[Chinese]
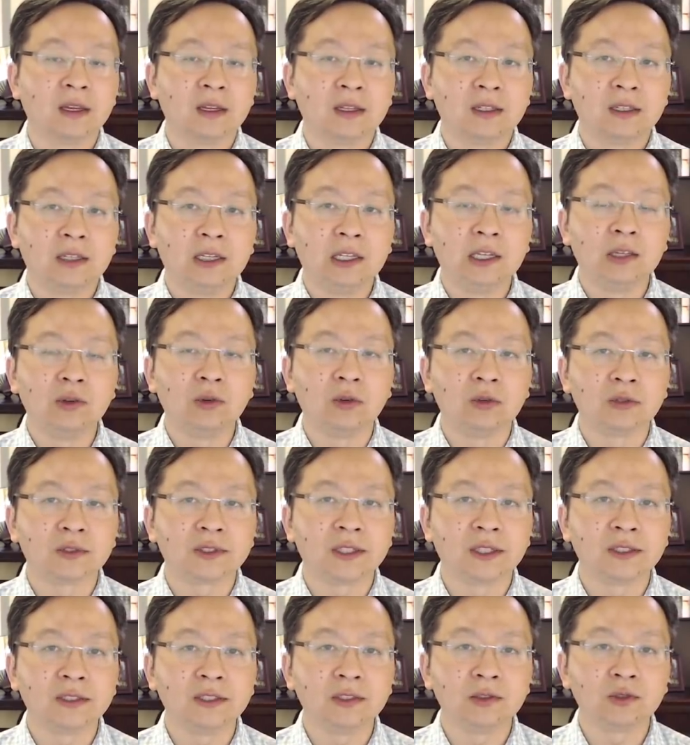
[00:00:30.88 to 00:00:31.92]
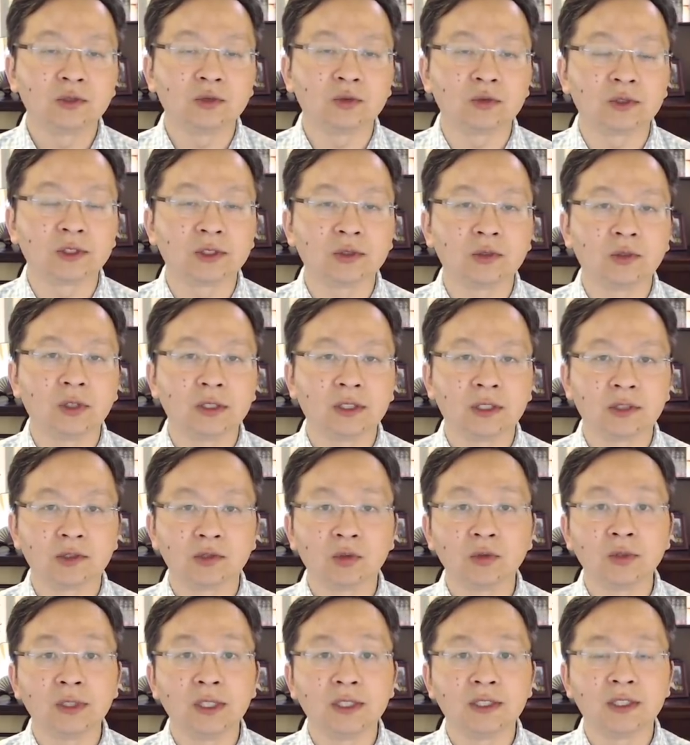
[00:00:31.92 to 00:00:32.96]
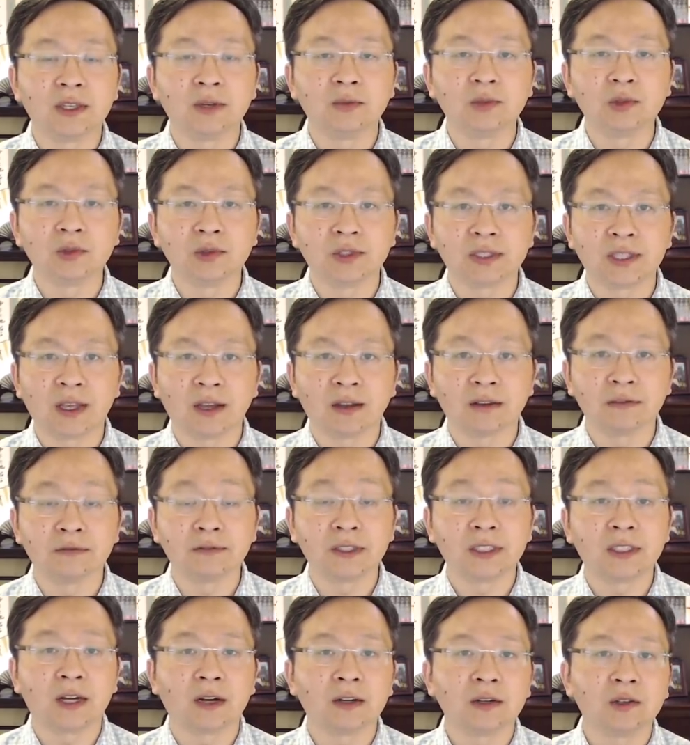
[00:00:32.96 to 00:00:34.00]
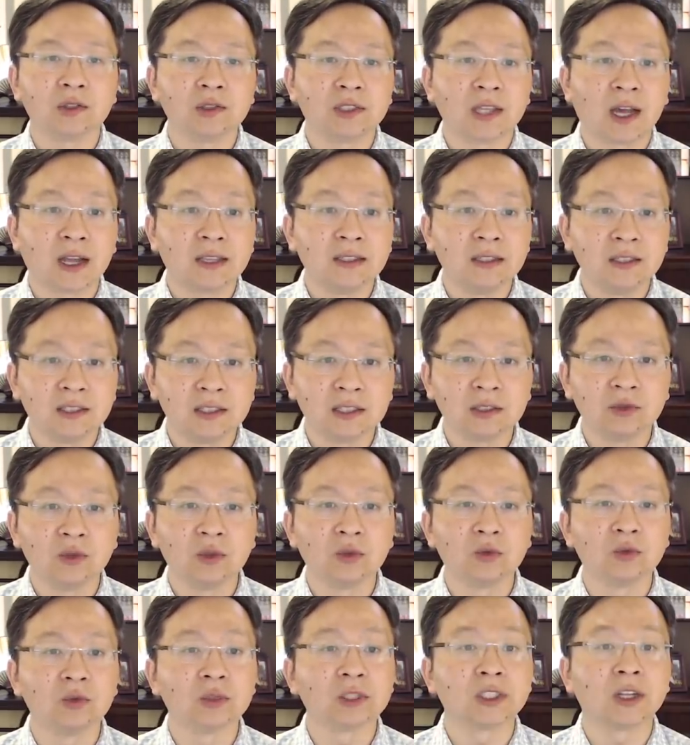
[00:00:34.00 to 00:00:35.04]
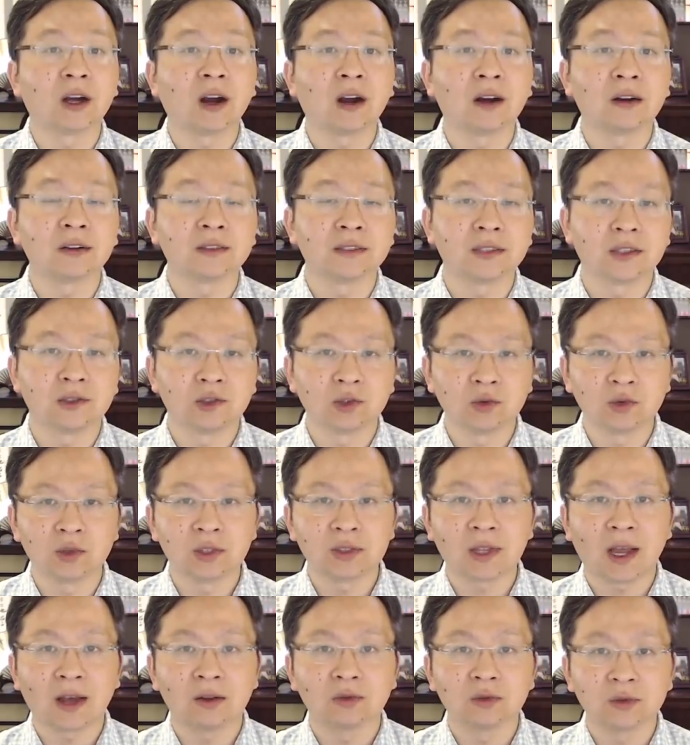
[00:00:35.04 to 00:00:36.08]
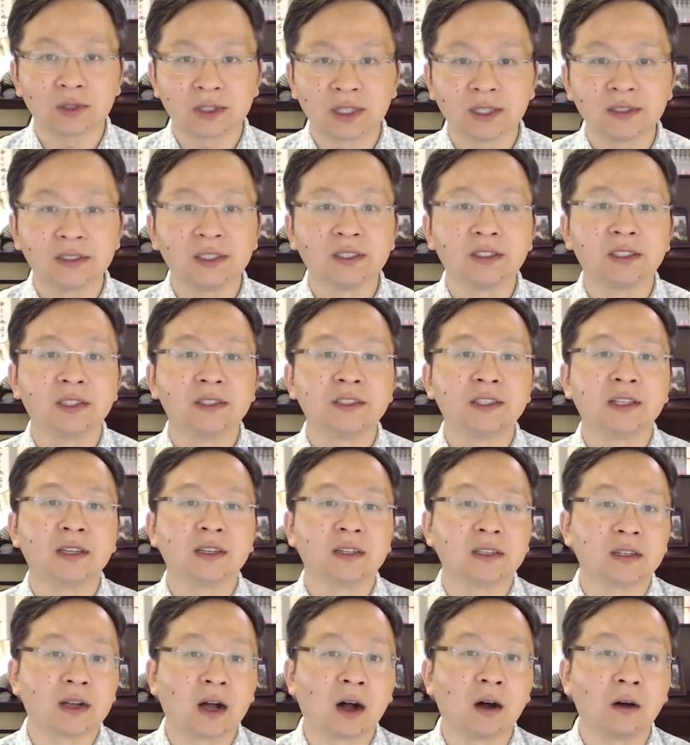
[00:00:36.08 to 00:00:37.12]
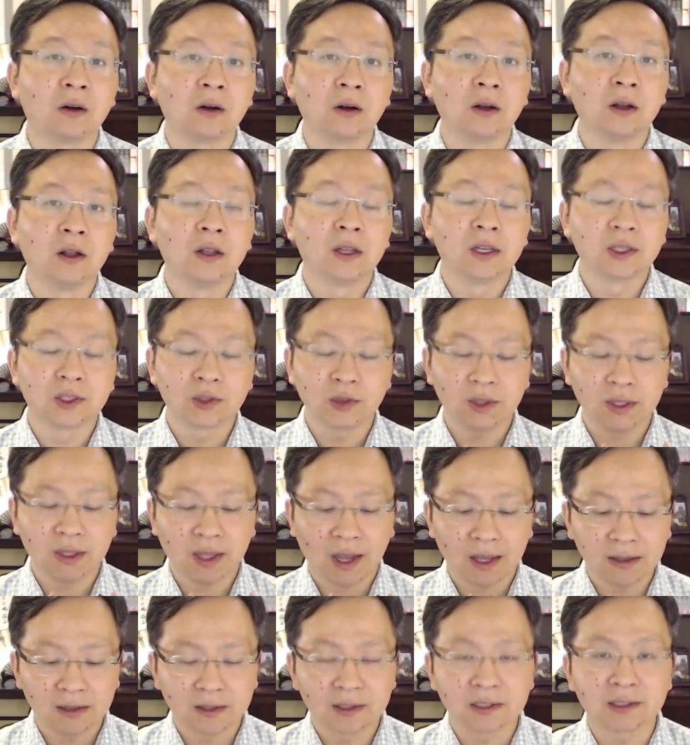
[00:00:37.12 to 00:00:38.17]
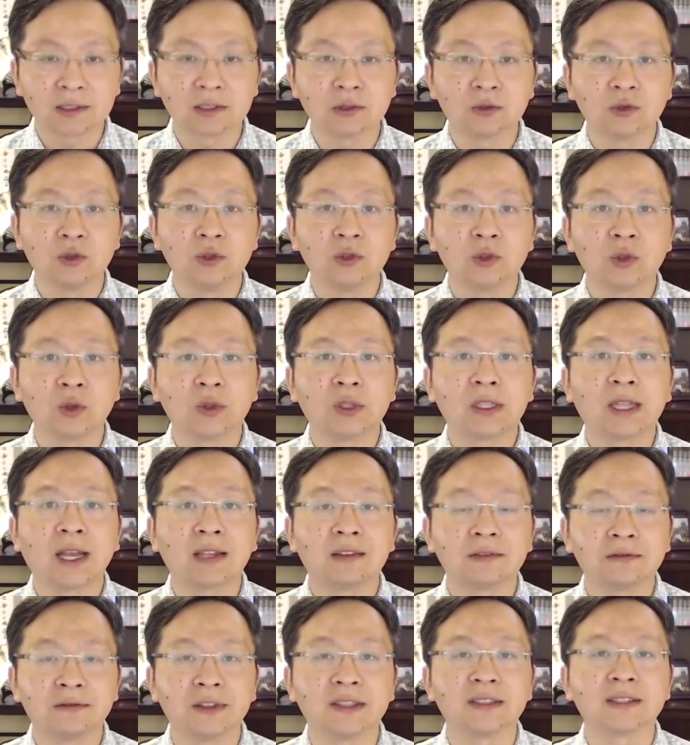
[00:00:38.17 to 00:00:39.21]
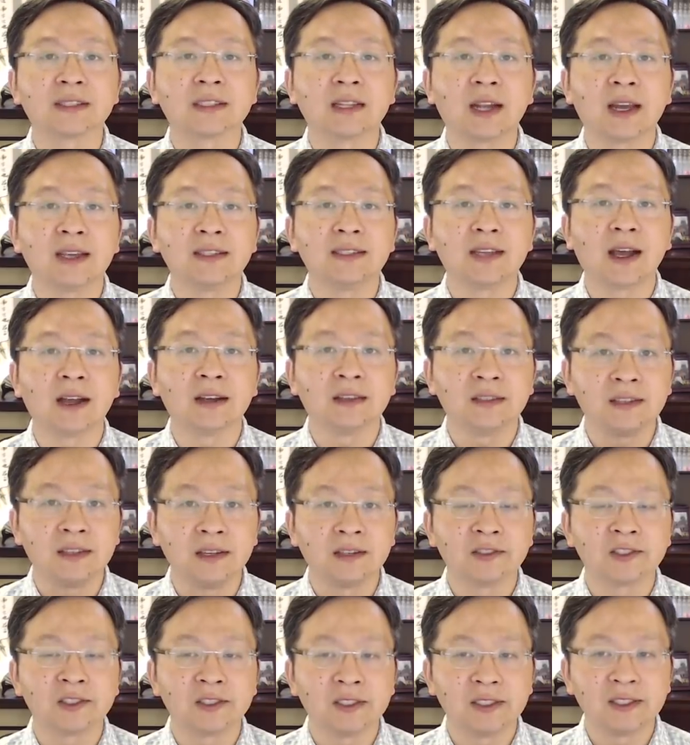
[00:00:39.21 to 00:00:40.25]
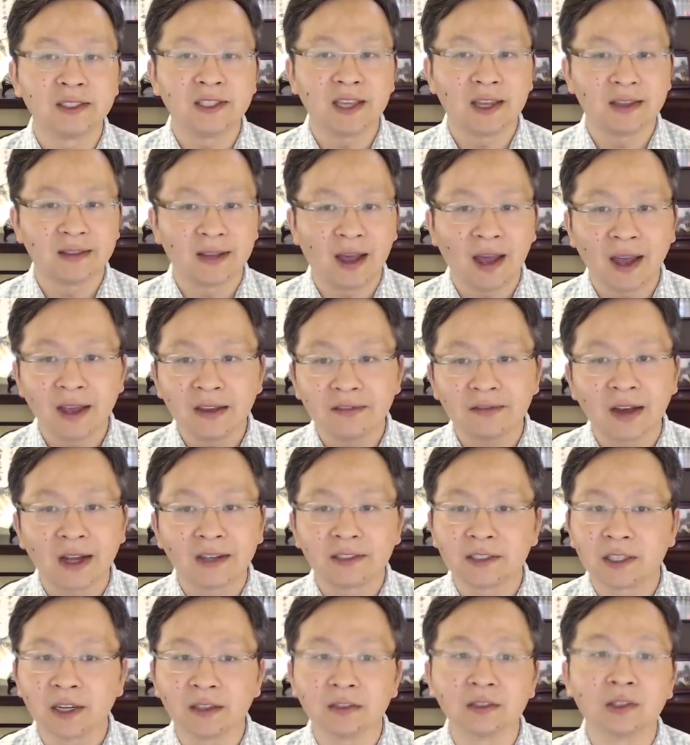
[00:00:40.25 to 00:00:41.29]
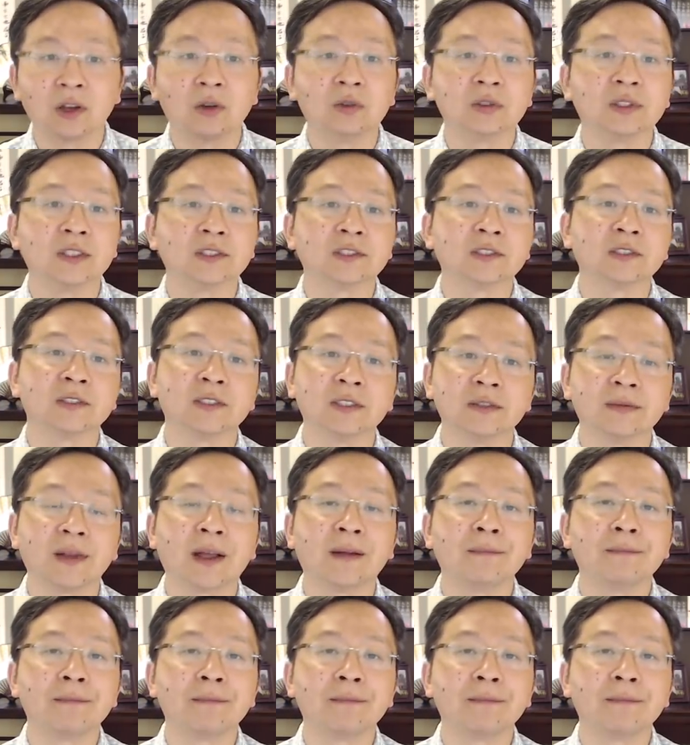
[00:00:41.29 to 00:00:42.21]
李咏曾经主持过的综艺节目，像《非常六加一》《幸运五十二》，在中国大陆曾经人气很高，所以他的死讯对于他的粉丝来讲也是一件哀婉沉痛的事情吧。